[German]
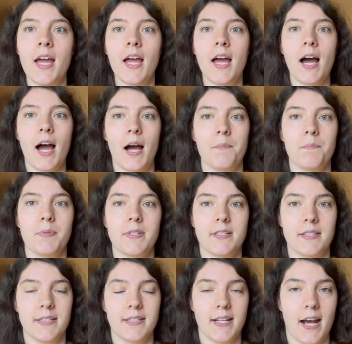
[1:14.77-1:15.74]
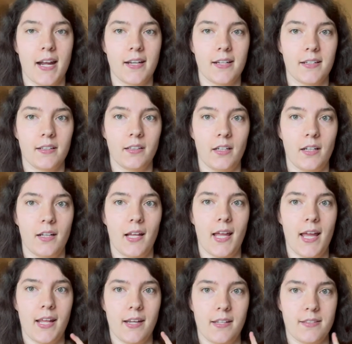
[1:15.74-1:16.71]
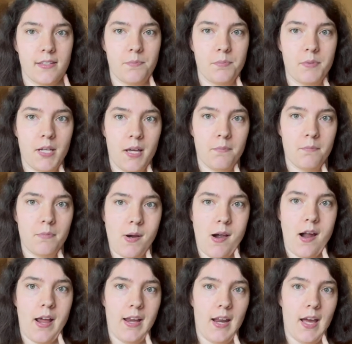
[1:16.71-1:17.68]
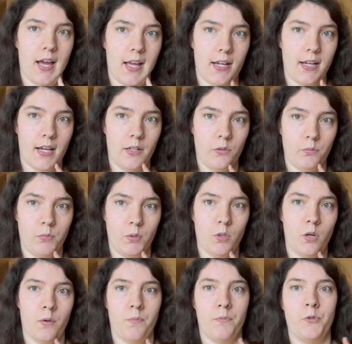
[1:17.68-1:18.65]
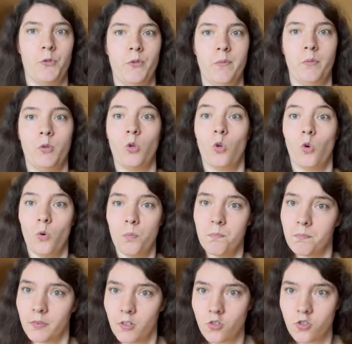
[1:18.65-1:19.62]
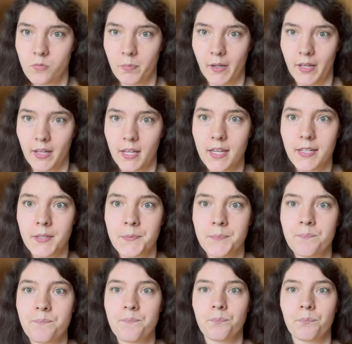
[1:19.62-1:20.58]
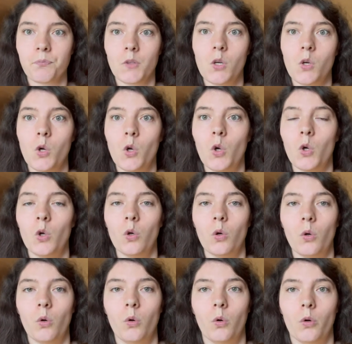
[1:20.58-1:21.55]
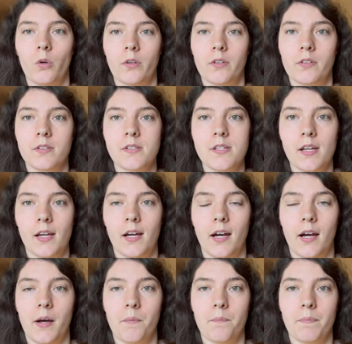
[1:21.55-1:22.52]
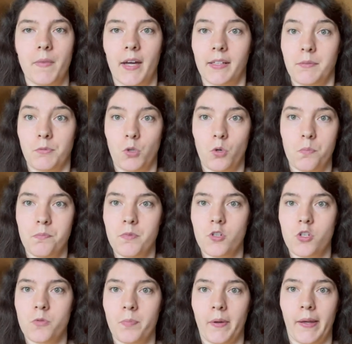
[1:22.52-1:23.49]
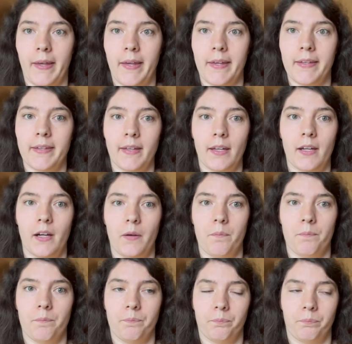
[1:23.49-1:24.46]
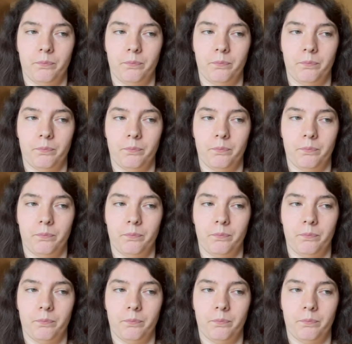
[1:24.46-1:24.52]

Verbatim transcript: habe dann äh, Ende September eine Einladung bekommen zu einem Gruppengespräch. Und ähm, nach dem Gruppengespräch, ähm,